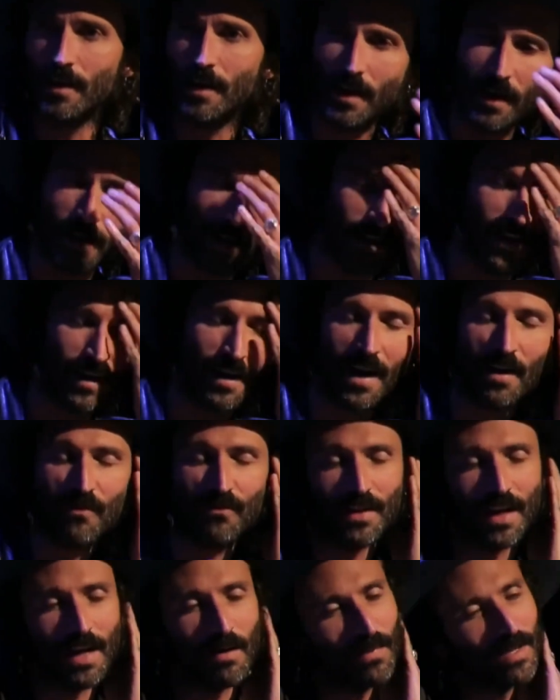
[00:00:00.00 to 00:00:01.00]
eh,
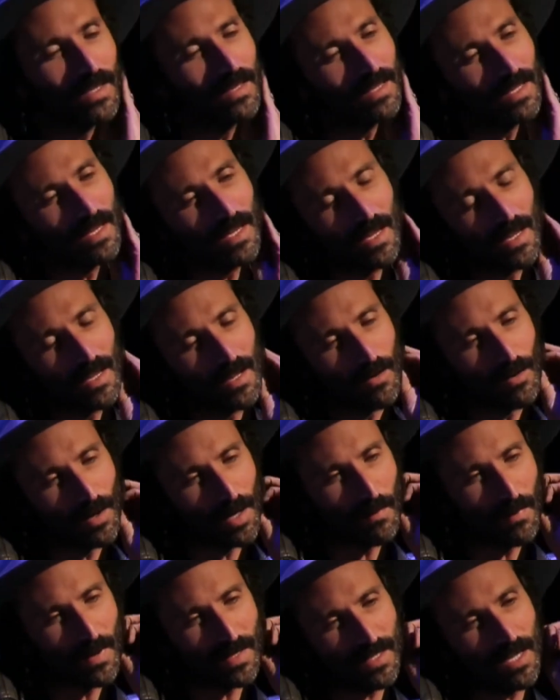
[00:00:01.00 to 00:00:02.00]
gráficamente
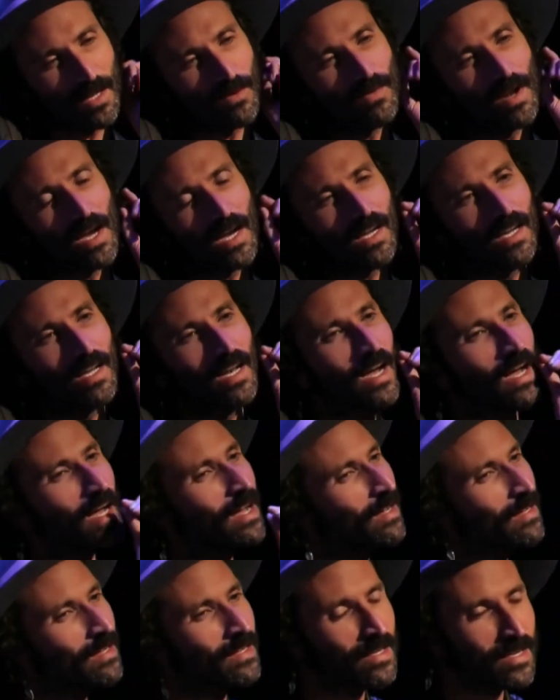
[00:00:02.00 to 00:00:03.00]
lo que pasa en una
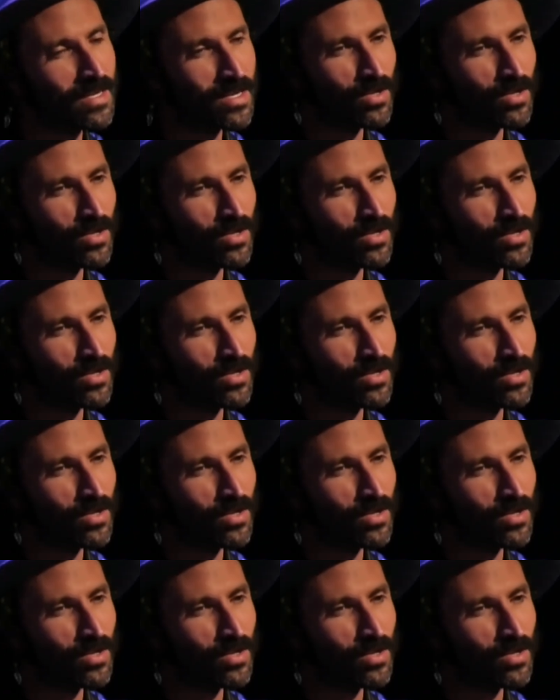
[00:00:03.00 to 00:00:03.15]
gira